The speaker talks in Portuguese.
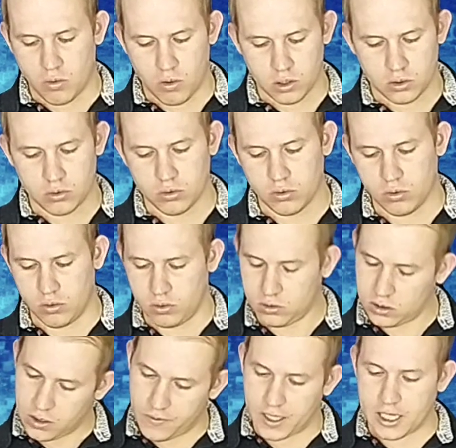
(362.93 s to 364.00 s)
quanto,
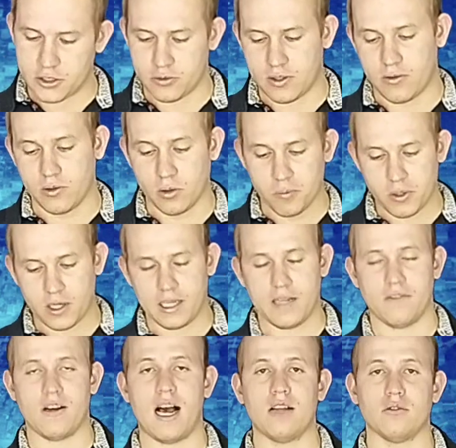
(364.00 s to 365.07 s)
na verdade não é um número
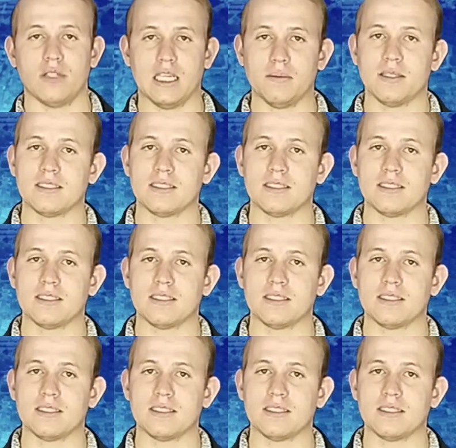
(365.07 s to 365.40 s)
elevado, né?